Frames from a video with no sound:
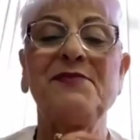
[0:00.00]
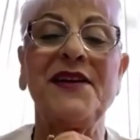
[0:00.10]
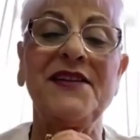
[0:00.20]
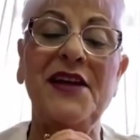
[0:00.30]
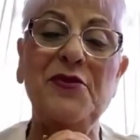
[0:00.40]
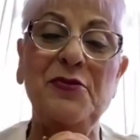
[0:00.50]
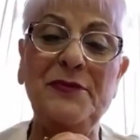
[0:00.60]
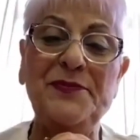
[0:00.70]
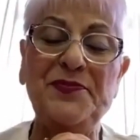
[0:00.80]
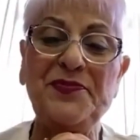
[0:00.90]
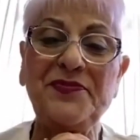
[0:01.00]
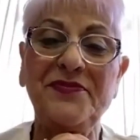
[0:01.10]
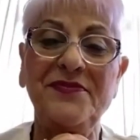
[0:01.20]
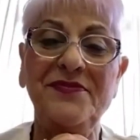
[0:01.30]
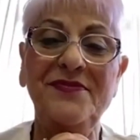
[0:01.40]
благодарю,
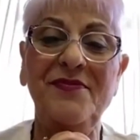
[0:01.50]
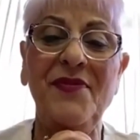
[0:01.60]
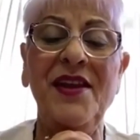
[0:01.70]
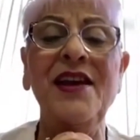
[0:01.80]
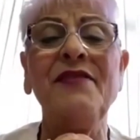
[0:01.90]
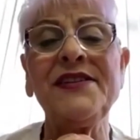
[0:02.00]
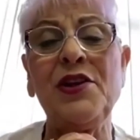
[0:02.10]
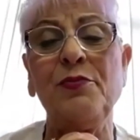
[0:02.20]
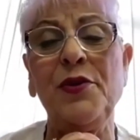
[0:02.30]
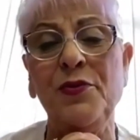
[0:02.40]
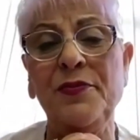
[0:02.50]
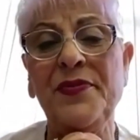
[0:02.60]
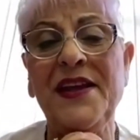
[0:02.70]
я вас люблю.